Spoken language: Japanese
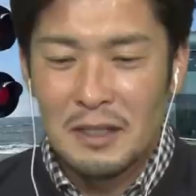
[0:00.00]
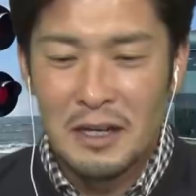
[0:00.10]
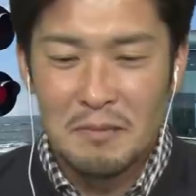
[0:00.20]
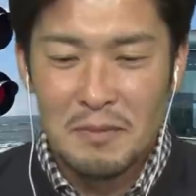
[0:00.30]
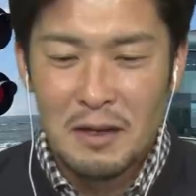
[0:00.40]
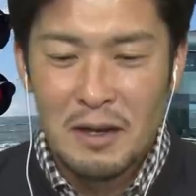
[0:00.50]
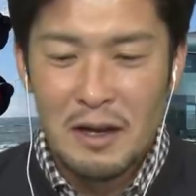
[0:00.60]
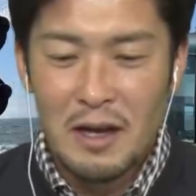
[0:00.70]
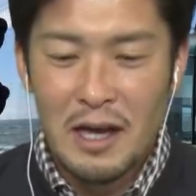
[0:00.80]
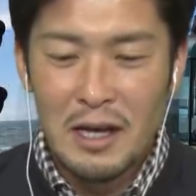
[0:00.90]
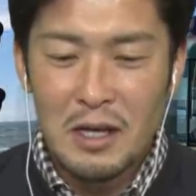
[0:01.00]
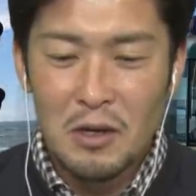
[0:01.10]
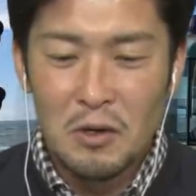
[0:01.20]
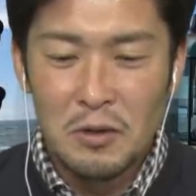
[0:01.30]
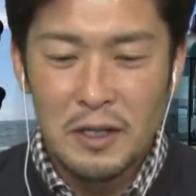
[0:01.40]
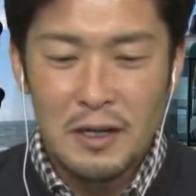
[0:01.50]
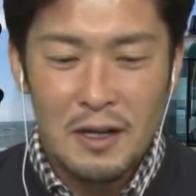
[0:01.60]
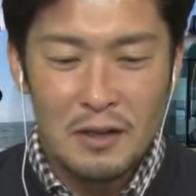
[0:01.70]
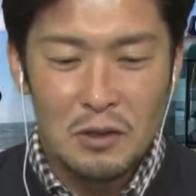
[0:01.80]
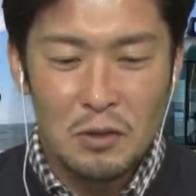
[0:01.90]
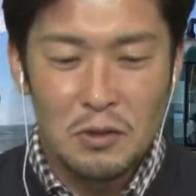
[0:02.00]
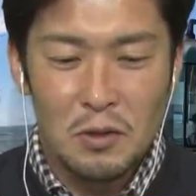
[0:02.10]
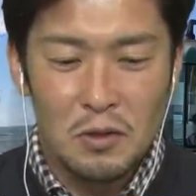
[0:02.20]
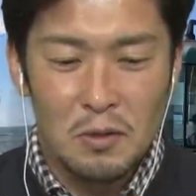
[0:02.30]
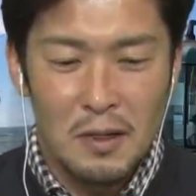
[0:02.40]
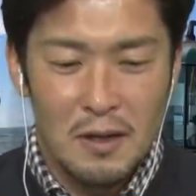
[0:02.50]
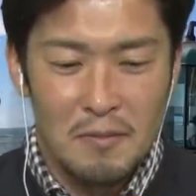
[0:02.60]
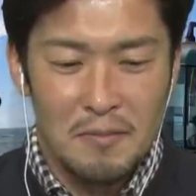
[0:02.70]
はい影響を受けた監督の言葉